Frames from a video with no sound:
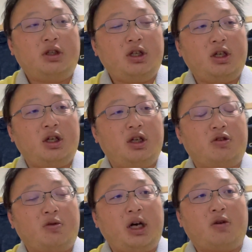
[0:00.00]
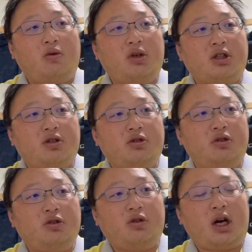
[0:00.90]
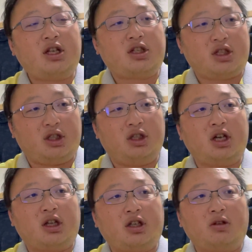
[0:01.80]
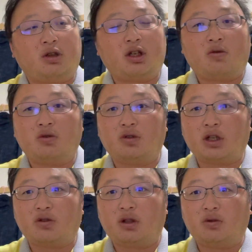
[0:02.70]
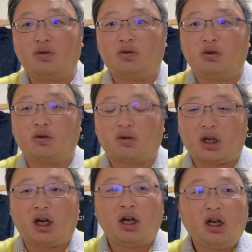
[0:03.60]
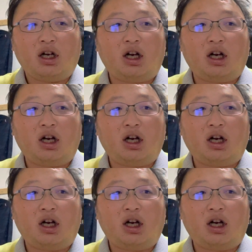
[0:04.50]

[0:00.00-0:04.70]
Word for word: で、えっ、ー、と、まあ、婚活の話であったりとか、結婚相談所がどうのこうのとか、